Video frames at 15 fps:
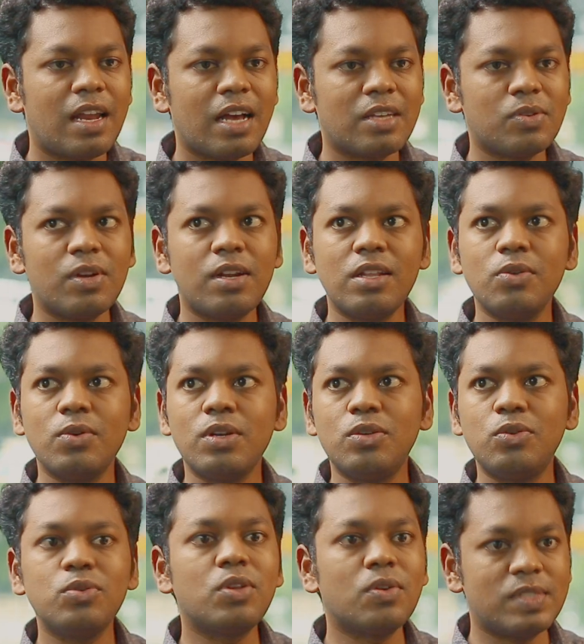நான் சொல்கிறது ஒரு
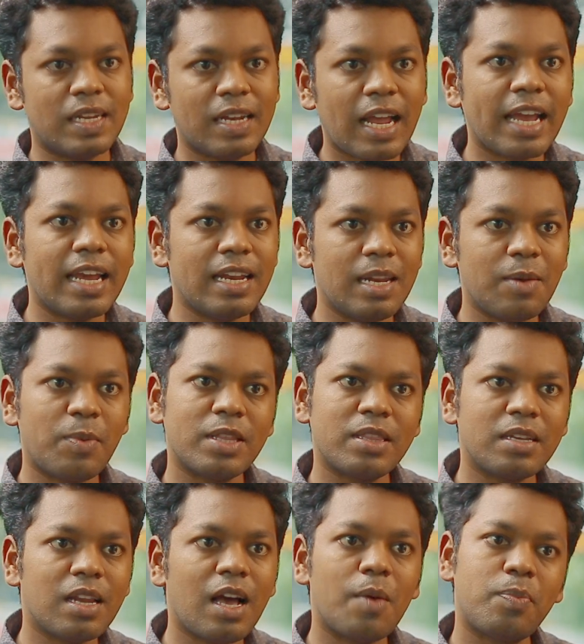டூ தௌசண்ட் நைனில்
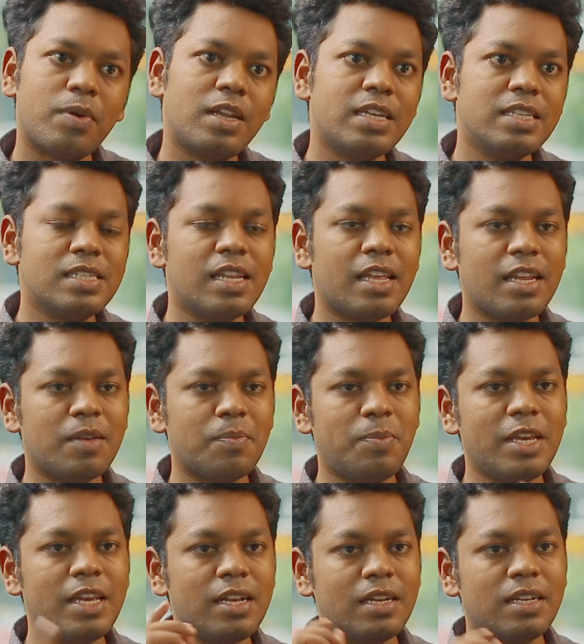பார்த்தீங்கன்னா அப்போல்லாம் இன்ஜினியரிங்
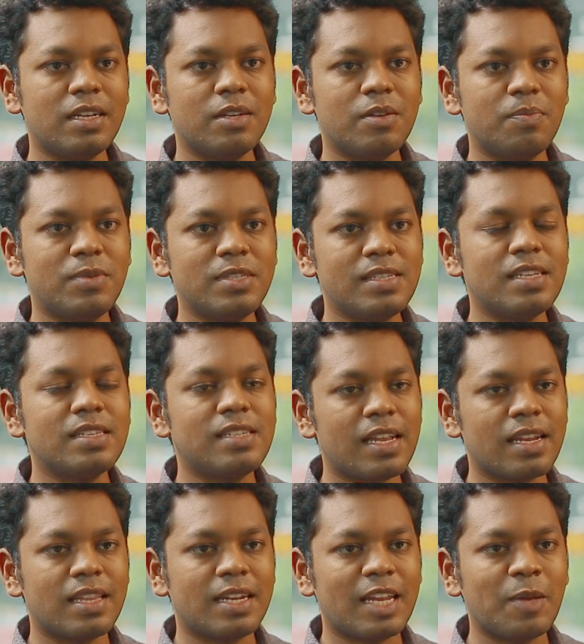பீக் பிஸ்னஸில்
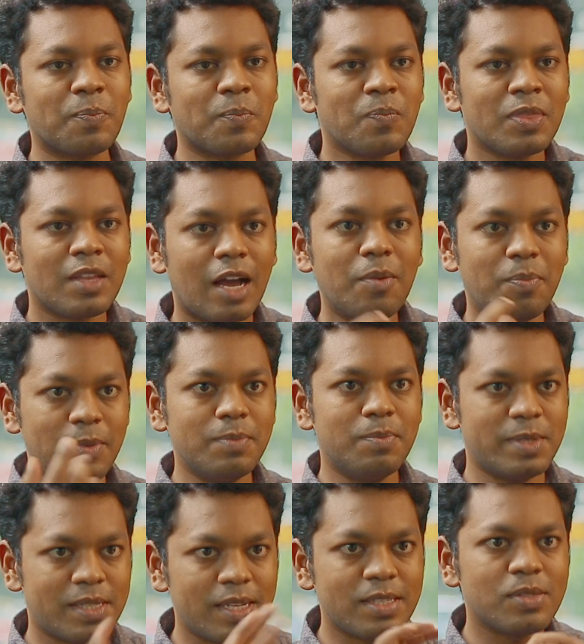இருந்த டைம்
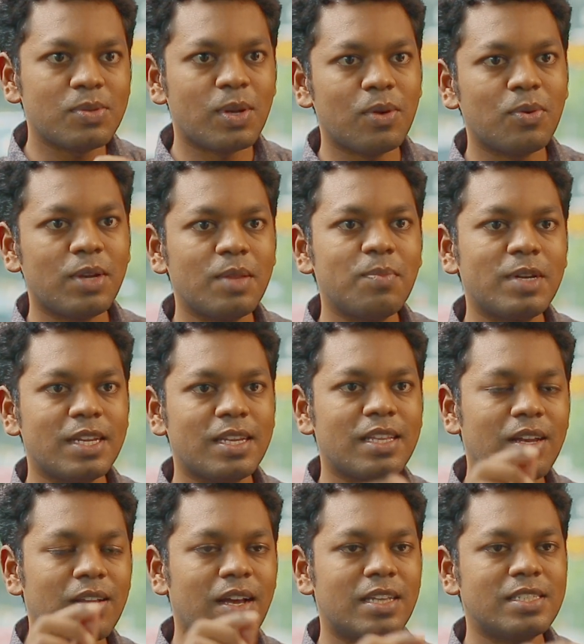பிஸ்னஸ்ன்னு சொல்லக்கூடாது பட்
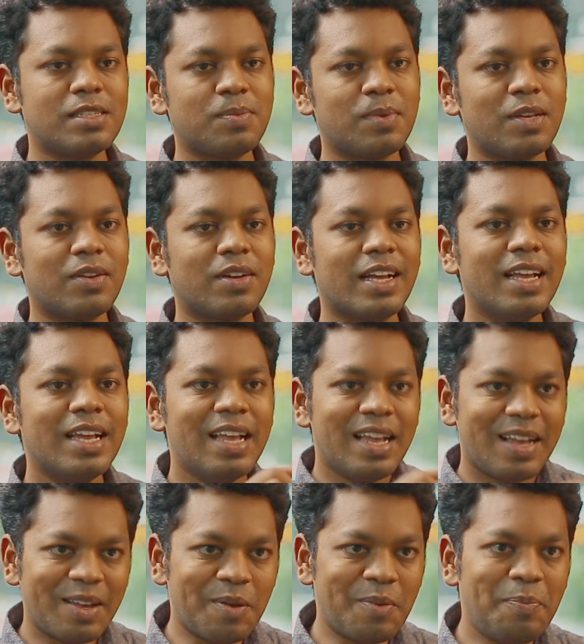இருந்தாலும் அட்ஜஸ்ட் பண்ணிக்கோங்க
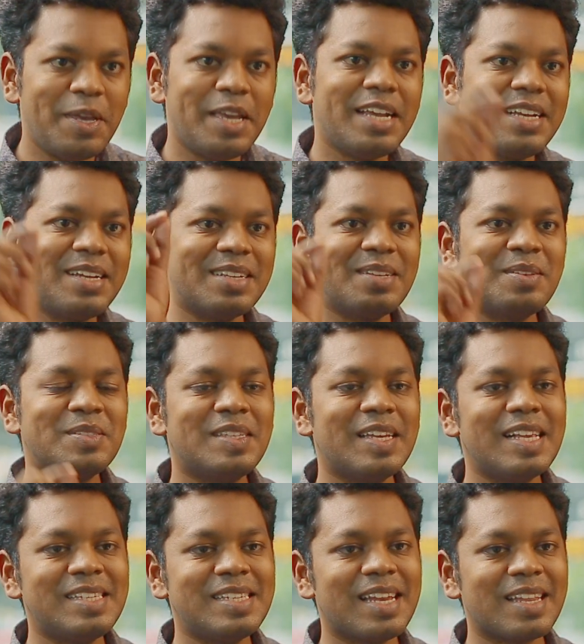பீக்
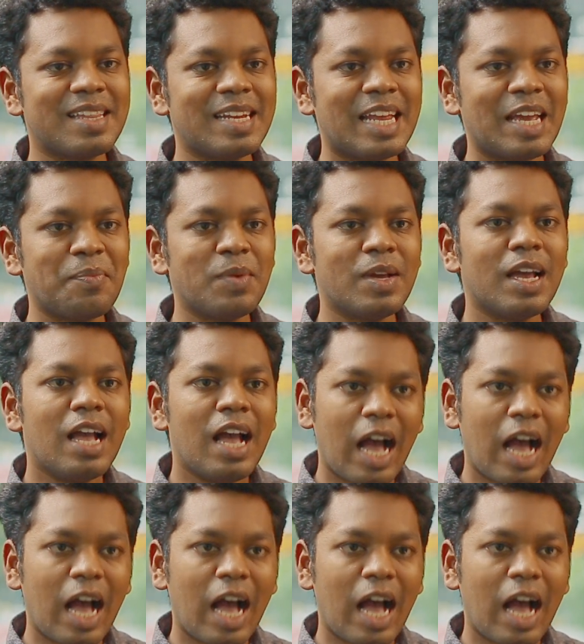சேல்ஸில் இருந்த டைமு